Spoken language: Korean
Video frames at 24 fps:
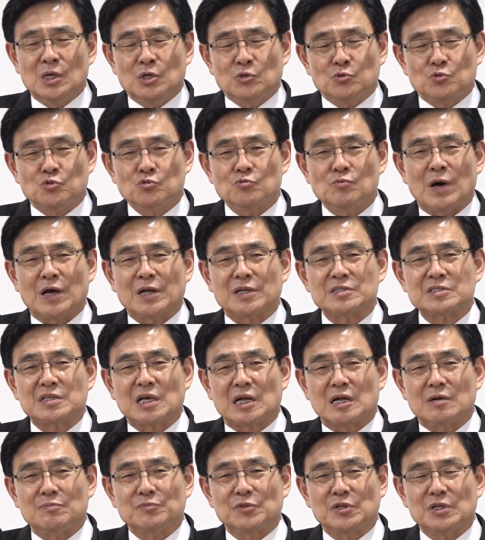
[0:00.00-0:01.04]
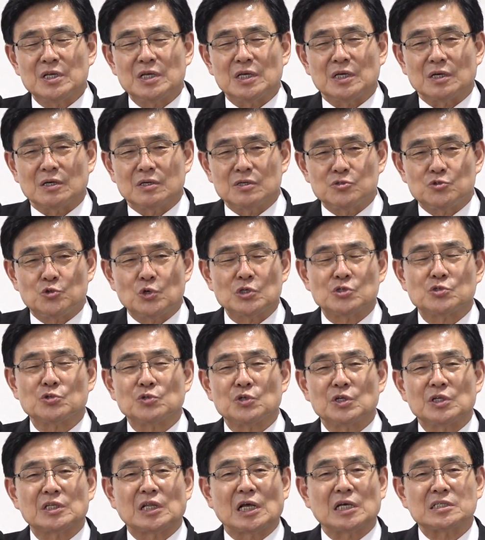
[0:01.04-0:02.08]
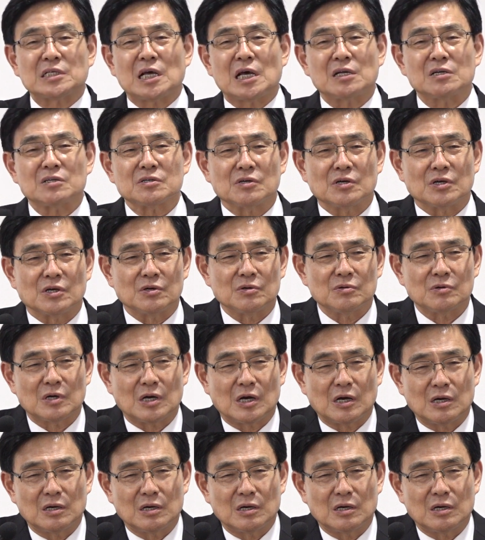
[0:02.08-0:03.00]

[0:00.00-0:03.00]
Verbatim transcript: 수많은 사람들이 그 죄수들이 다 살은 거예요.